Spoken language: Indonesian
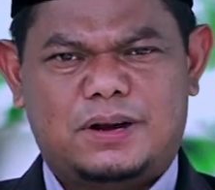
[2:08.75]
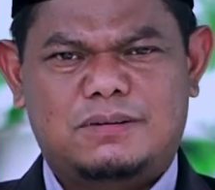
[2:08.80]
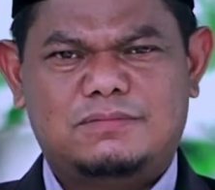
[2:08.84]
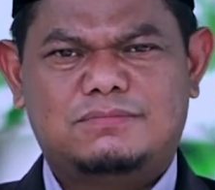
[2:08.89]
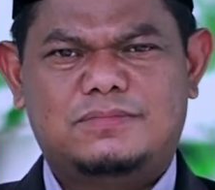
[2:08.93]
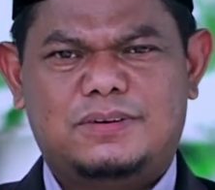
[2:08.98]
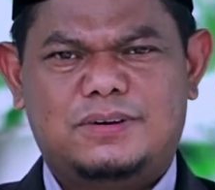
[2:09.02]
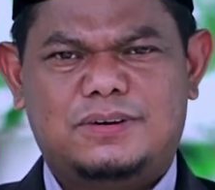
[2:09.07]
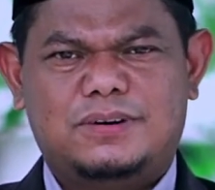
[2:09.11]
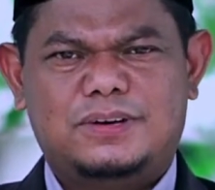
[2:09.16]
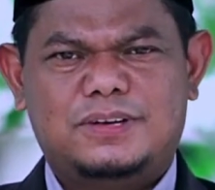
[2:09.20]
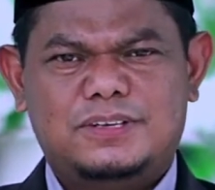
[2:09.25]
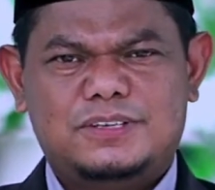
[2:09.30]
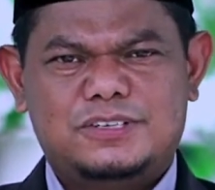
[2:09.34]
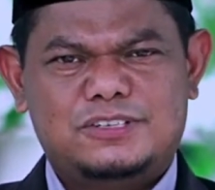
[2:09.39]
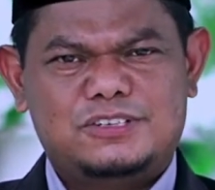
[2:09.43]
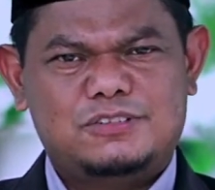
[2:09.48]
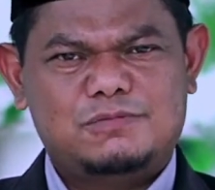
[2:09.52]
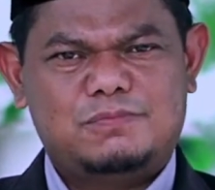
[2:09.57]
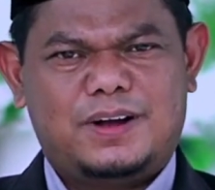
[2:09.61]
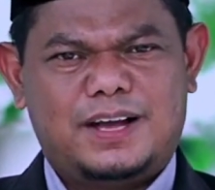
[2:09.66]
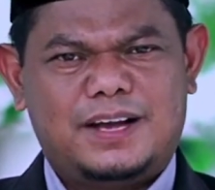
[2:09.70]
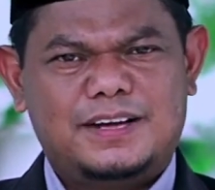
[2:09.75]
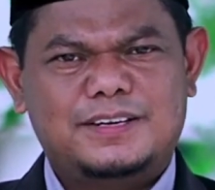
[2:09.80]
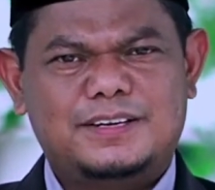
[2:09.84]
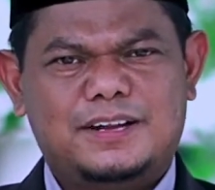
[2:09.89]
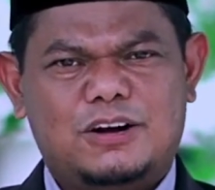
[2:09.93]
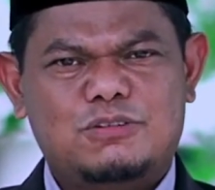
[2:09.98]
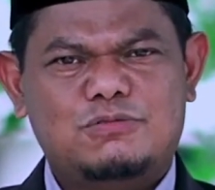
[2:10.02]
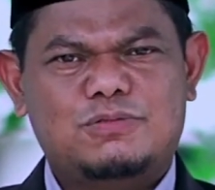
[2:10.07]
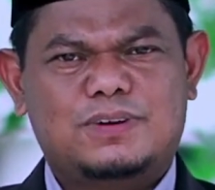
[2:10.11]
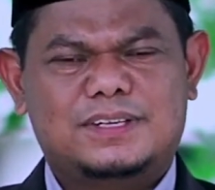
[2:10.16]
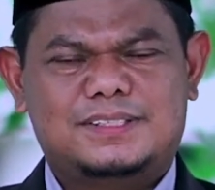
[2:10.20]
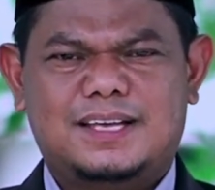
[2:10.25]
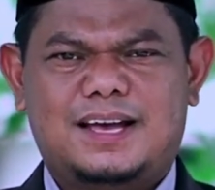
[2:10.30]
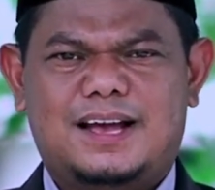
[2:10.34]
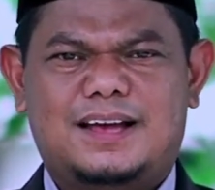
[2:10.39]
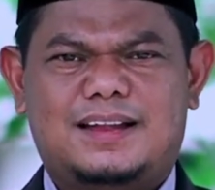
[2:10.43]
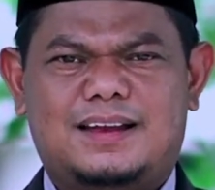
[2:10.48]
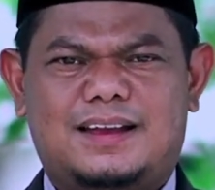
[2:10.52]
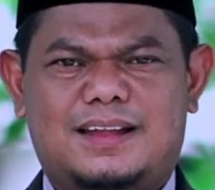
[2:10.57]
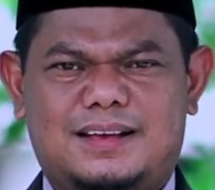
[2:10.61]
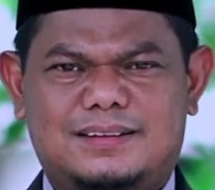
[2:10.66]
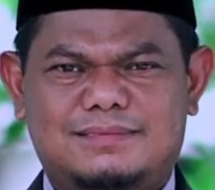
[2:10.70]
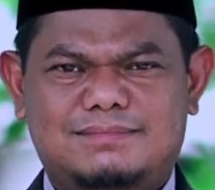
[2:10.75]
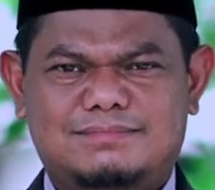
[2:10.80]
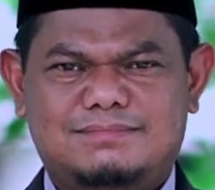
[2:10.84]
Allah Subhanahu wa taala.